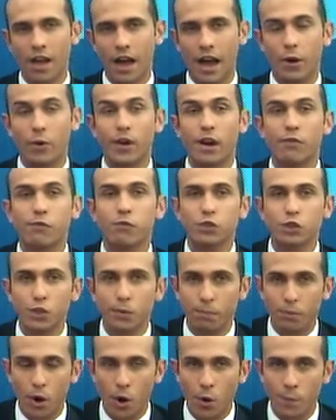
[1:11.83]
Agora,
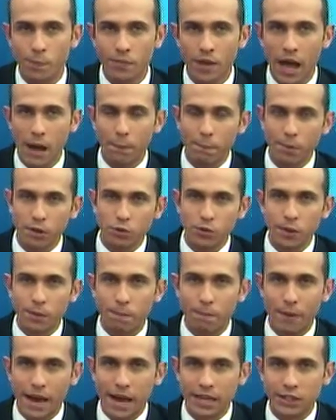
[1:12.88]
futebol. Após o um
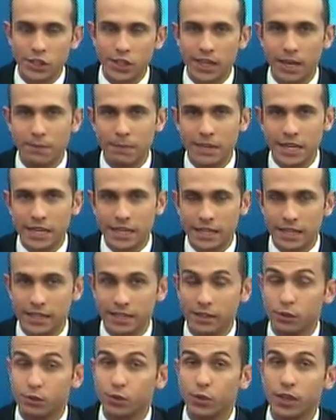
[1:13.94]
empate em
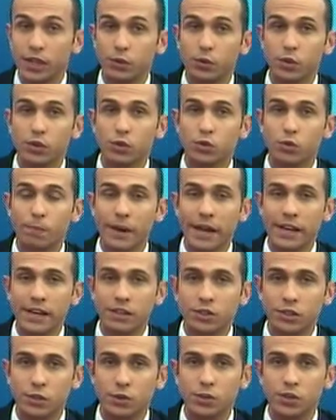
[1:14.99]
Americana, os jogadores do
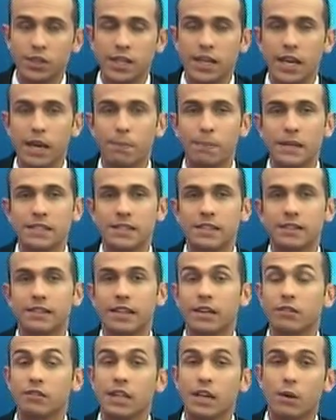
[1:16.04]
Bragantino se
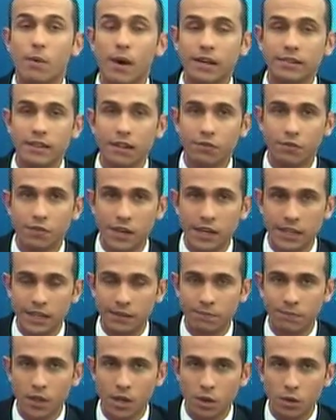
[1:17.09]
reapresentaram na quarta-feira.
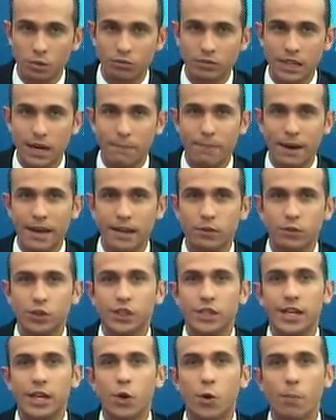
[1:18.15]
Um trabalho
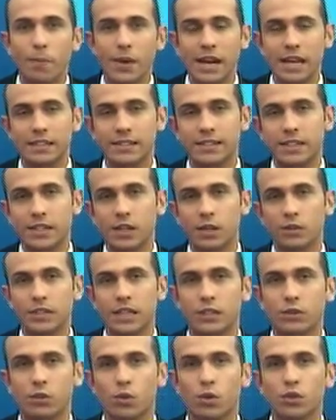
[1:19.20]
de recuperação
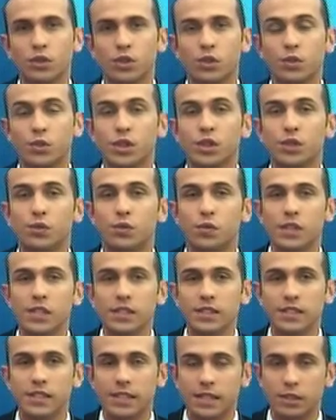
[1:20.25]
das condições
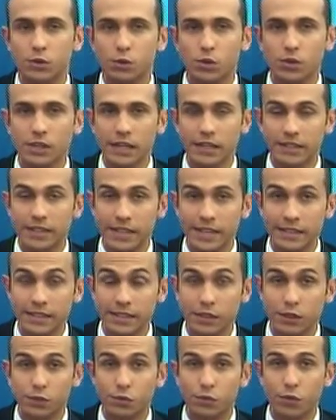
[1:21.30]
físicas dos
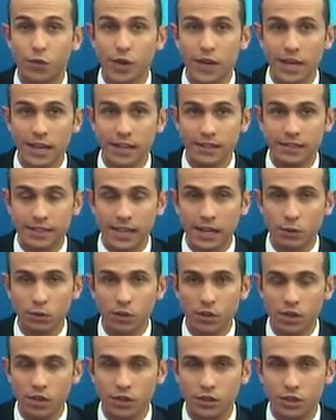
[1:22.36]
atletas foi realizado,
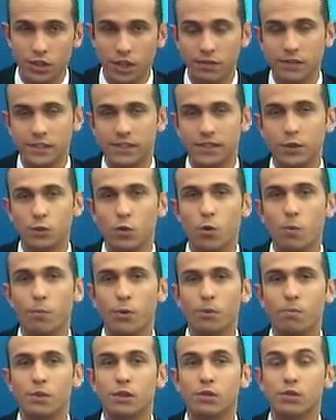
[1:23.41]
já visando o
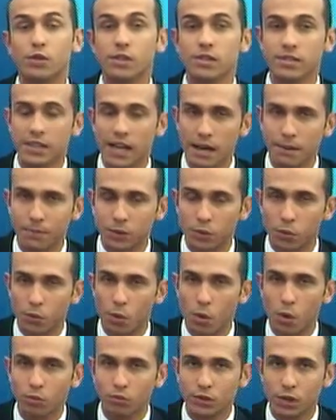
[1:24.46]
compromisso de sábado
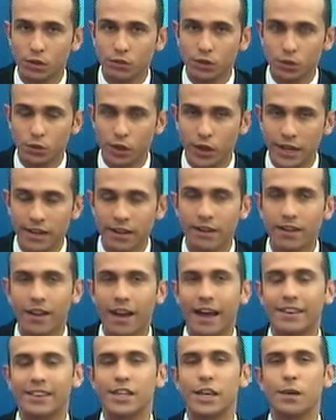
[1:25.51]
contra o Vitória,
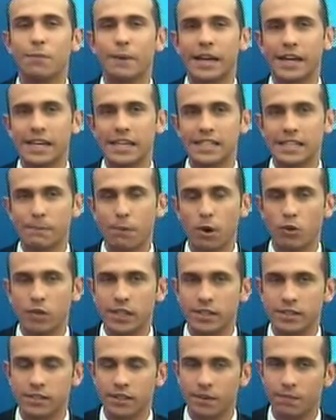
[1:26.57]
aqui em Bragança
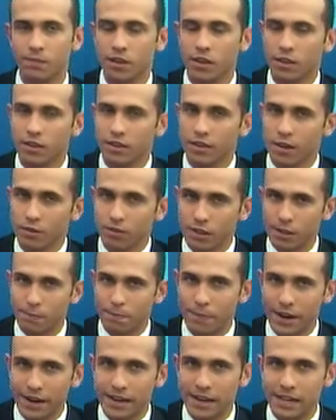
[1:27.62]
Paulista. E ao que
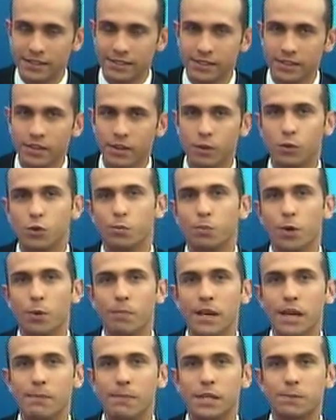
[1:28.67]
parece, os
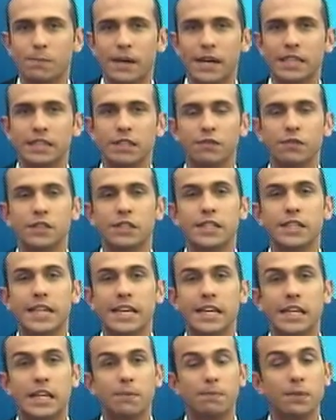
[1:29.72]
problemas para definir a
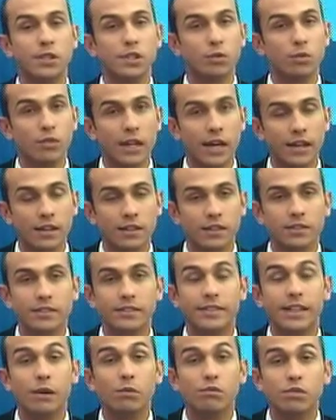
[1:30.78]
equipe titular
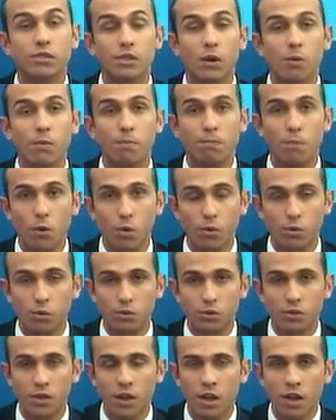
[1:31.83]
não são
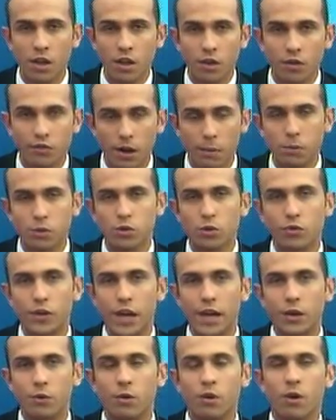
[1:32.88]
poucos. Fábio
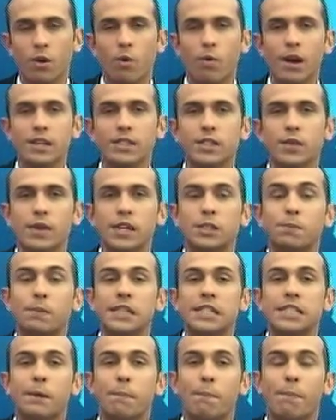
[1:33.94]
Silvério, quais são as
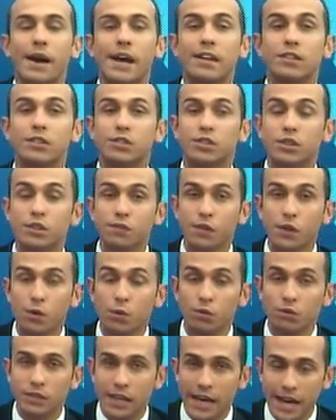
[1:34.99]
principais
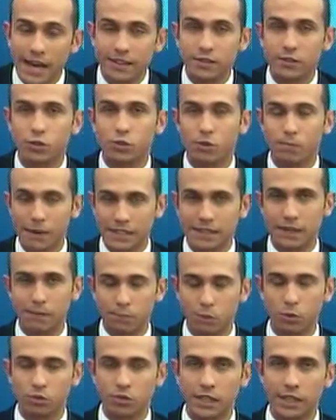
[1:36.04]
dificuldades do Massa
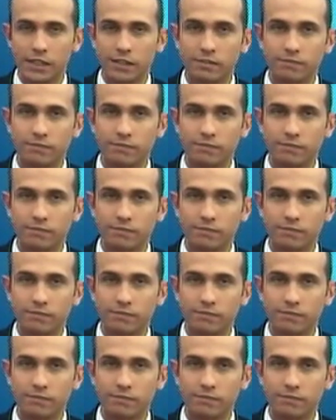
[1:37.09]
Bruta?